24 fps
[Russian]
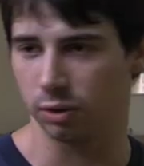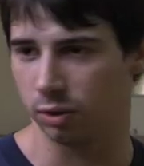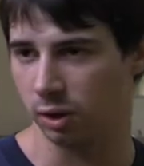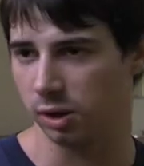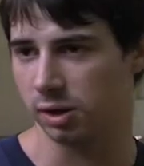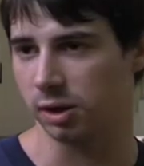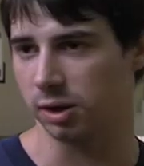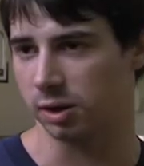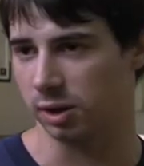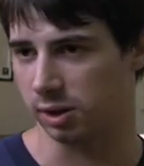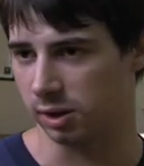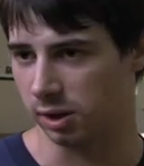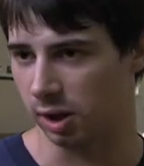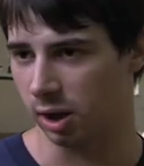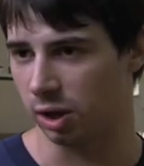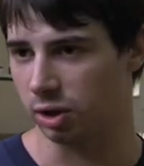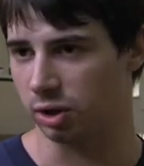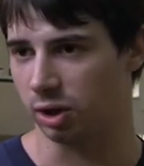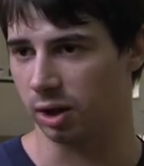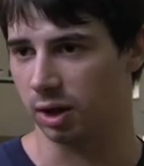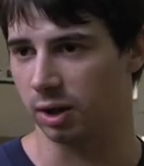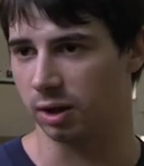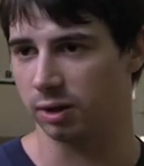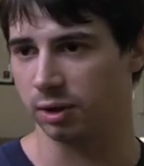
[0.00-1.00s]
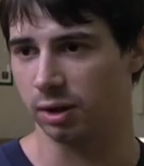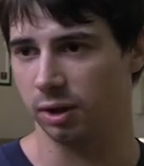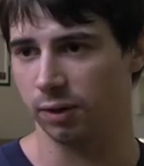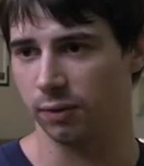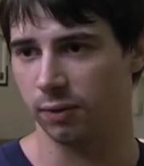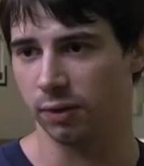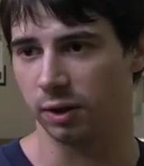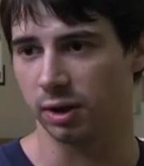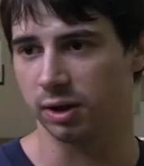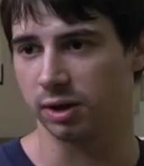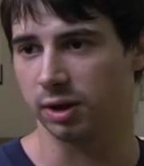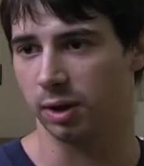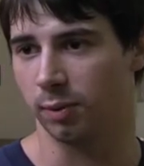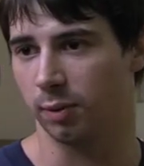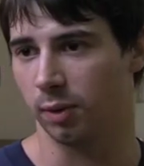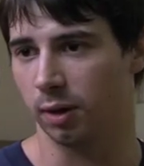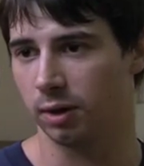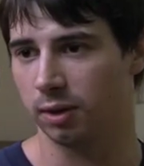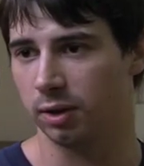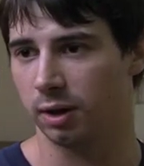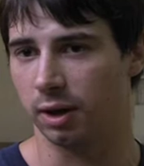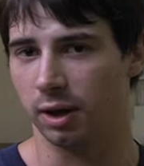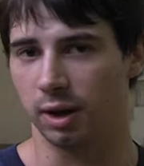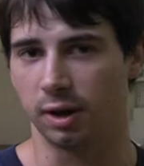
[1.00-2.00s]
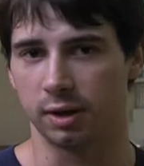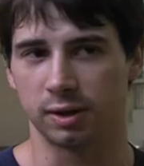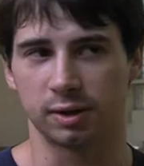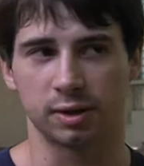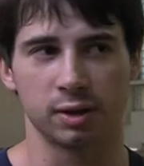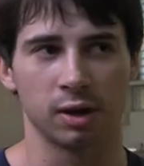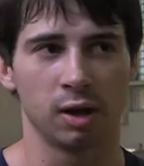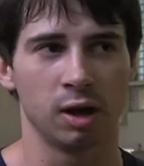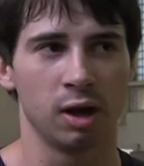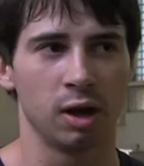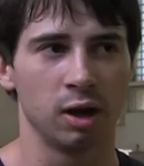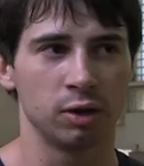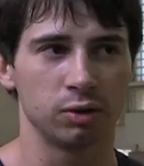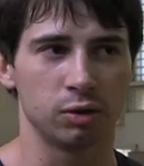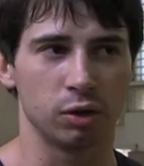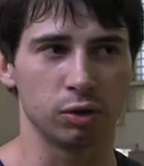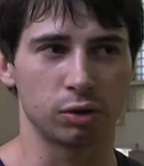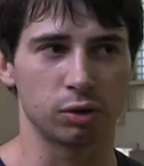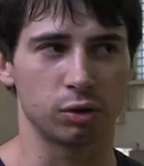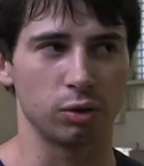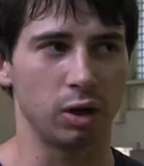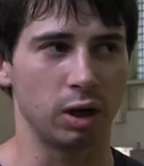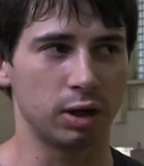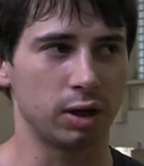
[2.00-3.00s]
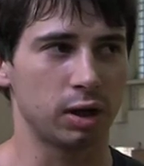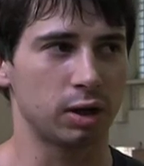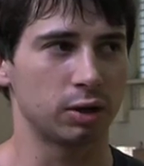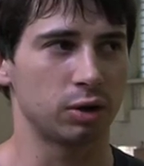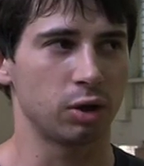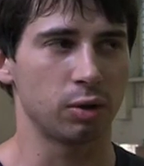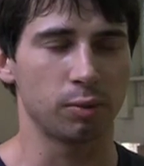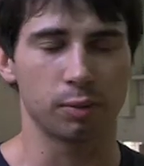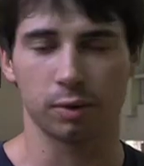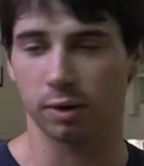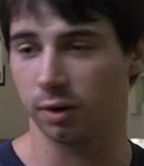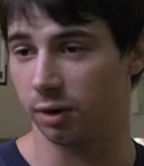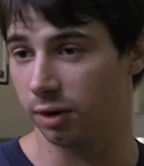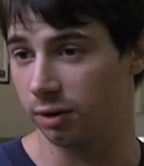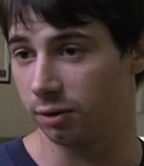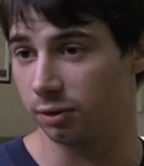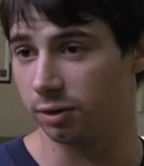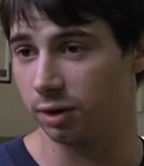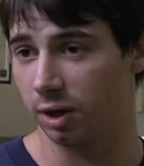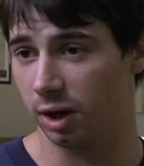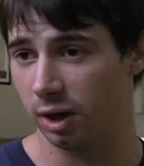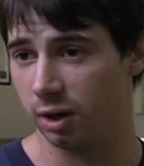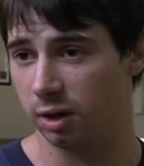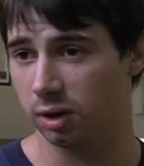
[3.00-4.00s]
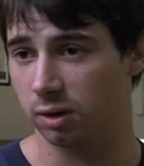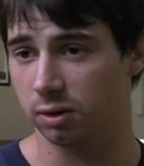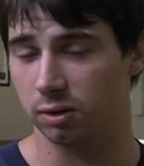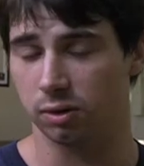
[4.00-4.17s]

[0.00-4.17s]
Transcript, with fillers: у нас есть настоящий коллектив, есть команда, есть тот кулак, о там говорил тренер.